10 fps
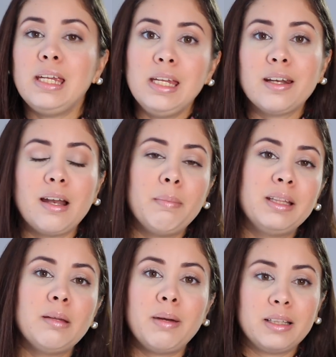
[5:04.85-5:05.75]
y
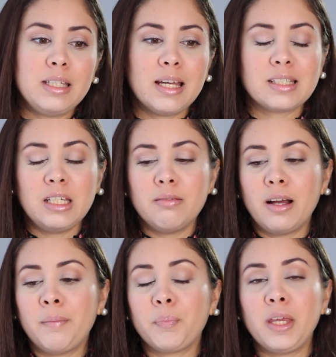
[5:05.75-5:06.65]
realmente Matías
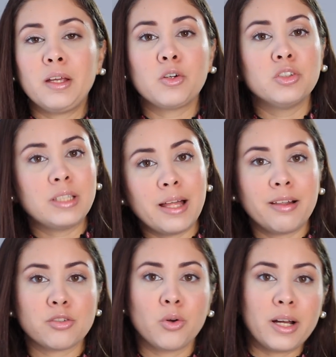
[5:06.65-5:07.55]
iba en
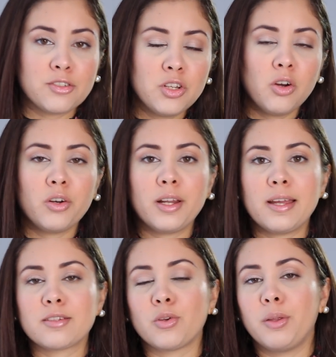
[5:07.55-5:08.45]
contadas ocasiones
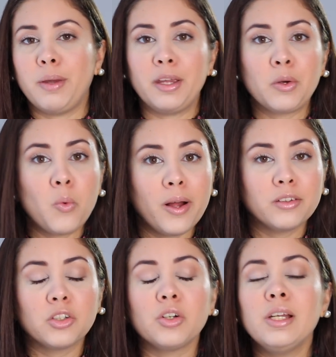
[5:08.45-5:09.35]
o de vez en
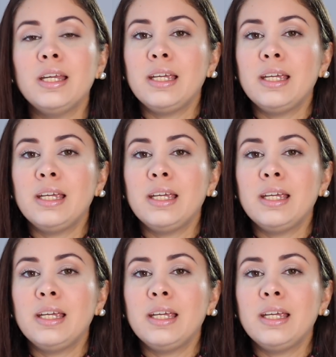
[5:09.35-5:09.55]
cuando